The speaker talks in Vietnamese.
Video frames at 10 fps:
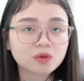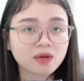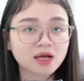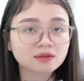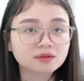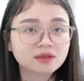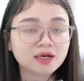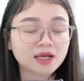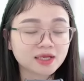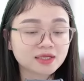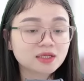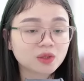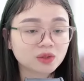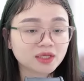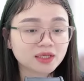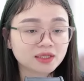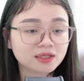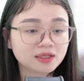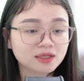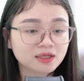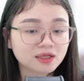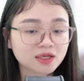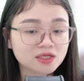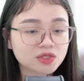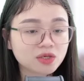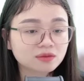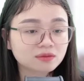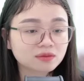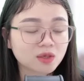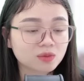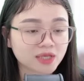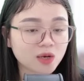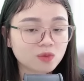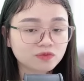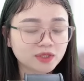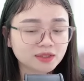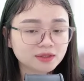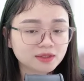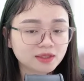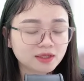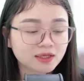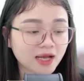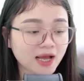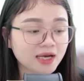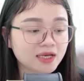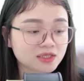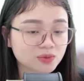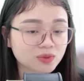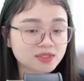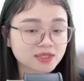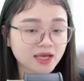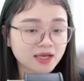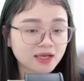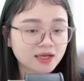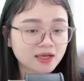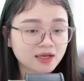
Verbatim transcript: Quốc bằng là nhanh nhất có thể Đến trước cổng nhà ông Vĩnh Cả hai liền xuống xe